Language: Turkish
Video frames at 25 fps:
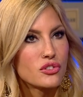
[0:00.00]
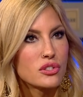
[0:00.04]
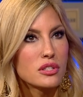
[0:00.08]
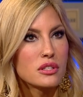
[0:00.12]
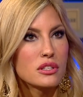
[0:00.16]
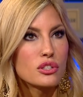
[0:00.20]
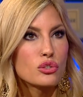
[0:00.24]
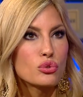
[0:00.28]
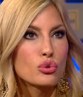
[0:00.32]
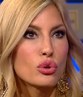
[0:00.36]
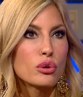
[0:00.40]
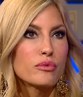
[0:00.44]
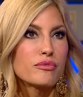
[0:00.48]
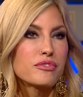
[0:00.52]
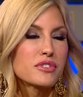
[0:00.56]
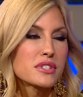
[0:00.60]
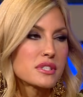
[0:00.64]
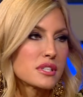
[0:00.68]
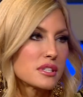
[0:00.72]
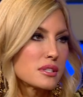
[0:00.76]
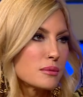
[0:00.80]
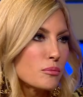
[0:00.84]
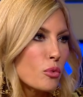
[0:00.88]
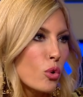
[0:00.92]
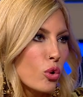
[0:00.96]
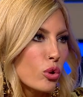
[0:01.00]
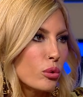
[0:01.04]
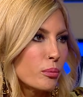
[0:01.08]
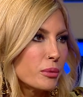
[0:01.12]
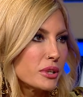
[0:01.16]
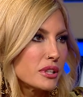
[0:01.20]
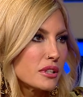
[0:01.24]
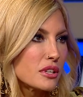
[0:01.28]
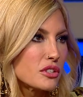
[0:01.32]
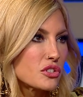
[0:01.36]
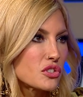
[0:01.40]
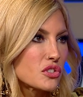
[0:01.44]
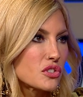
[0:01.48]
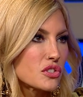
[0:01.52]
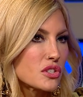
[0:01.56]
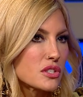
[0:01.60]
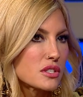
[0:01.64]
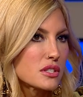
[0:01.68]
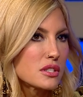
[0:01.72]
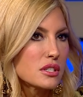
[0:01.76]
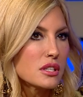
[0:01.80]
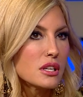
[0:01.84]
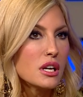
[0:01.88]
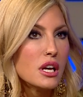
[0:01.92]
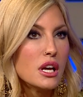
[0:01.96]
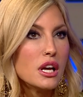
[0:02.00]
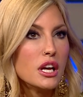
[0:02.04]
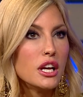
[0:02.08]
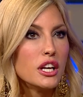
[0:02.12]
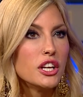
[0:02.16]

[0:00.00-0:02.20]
için hiç öyle fırsatım olmadı açıkçası.